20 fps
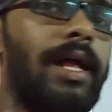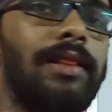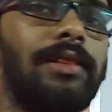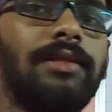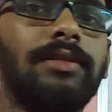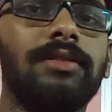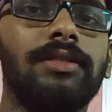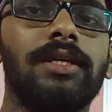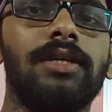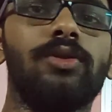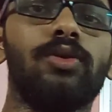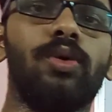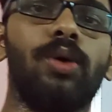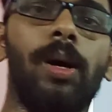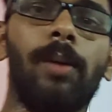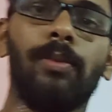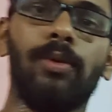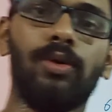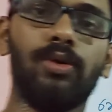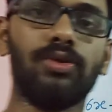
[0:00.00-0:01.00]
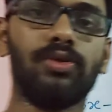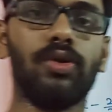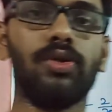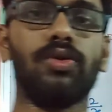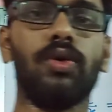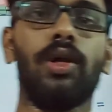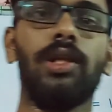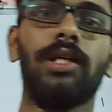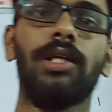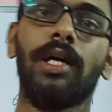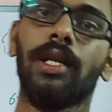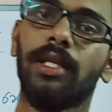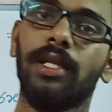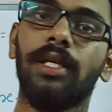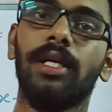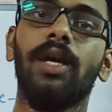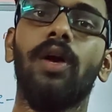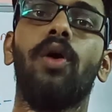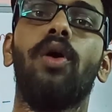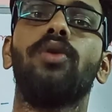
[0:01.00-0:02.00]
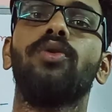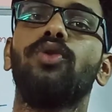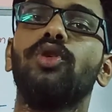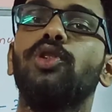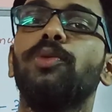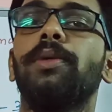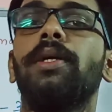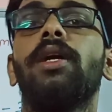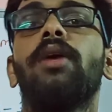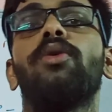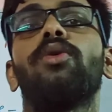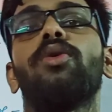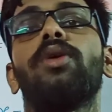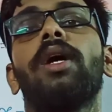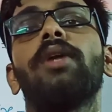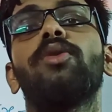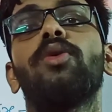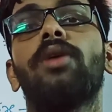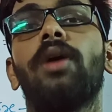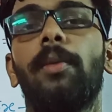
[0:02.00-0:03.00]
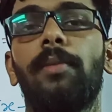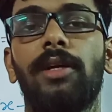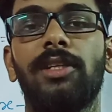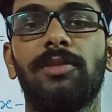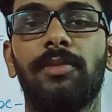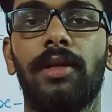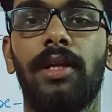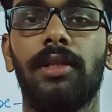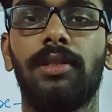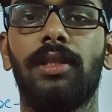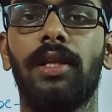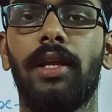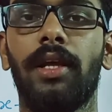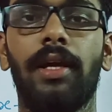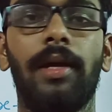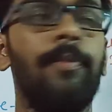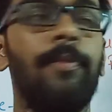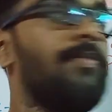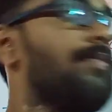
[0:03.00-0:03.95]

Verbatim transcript: दीजिए तो हम लोग उसको सॉल्व कर देंगे और कुछ भी डाउट होगा तो कमेंट्स में लिखते रहे